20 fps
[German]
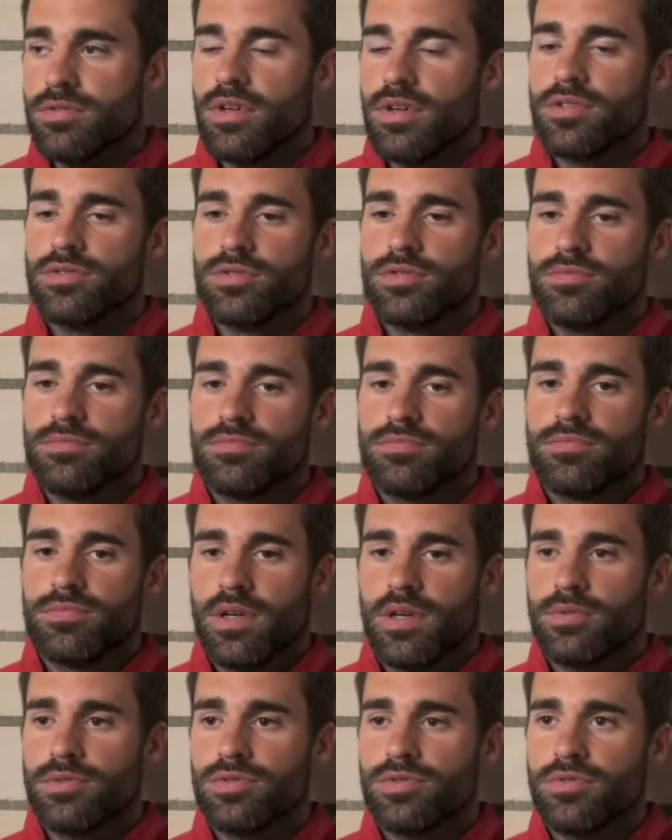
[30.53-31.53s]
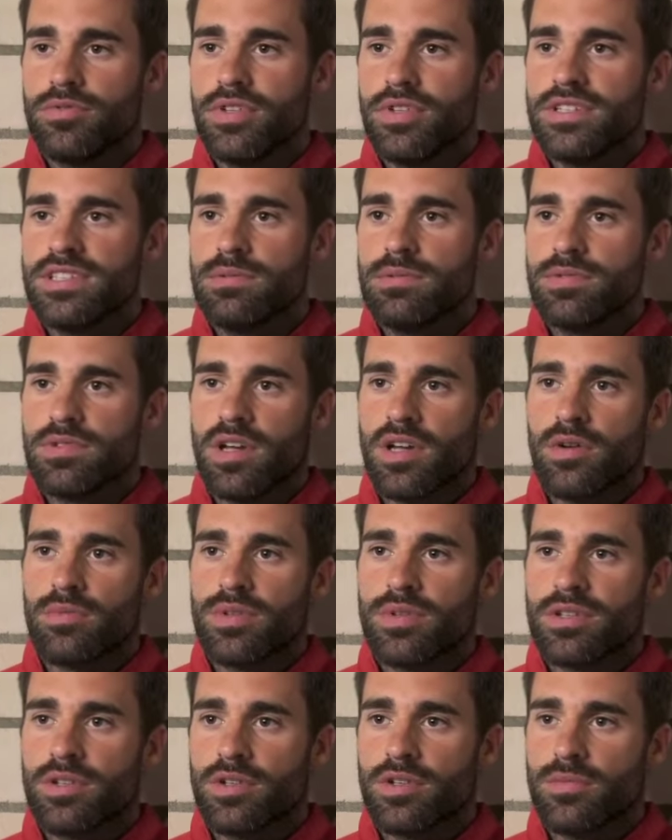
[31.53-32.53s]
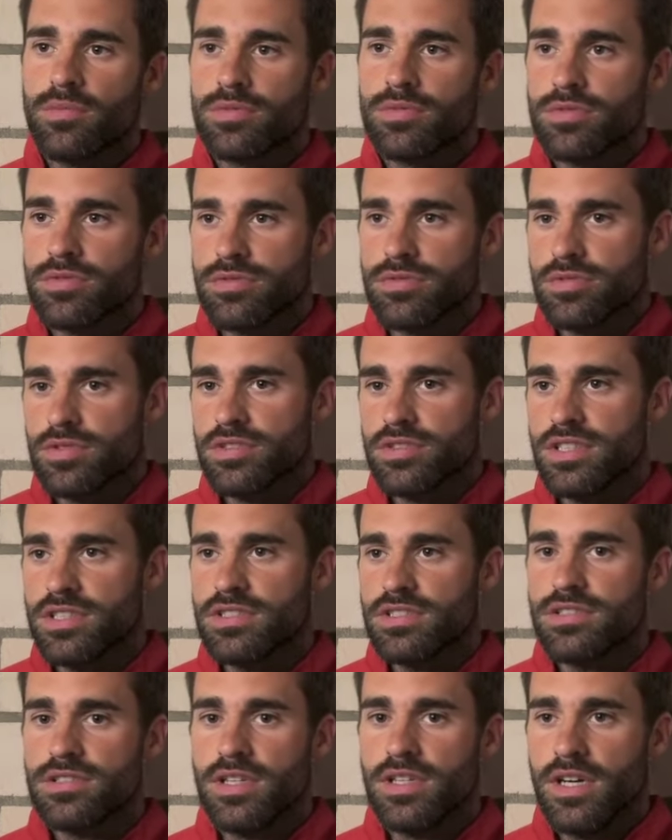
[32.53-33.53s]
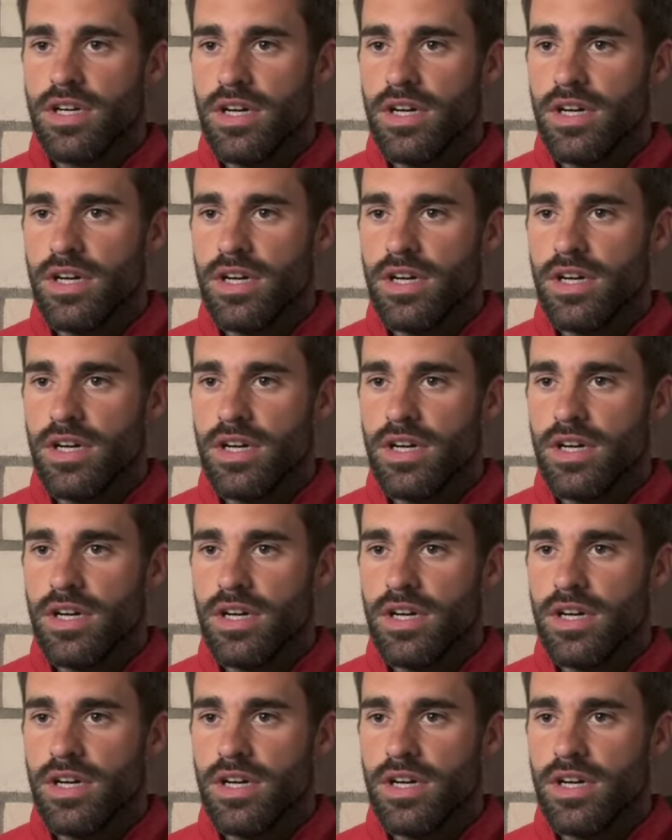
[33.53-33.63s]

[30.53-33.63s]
Also haben wir schon viel Selbstvertrauen mitgenommen und das ist jetzt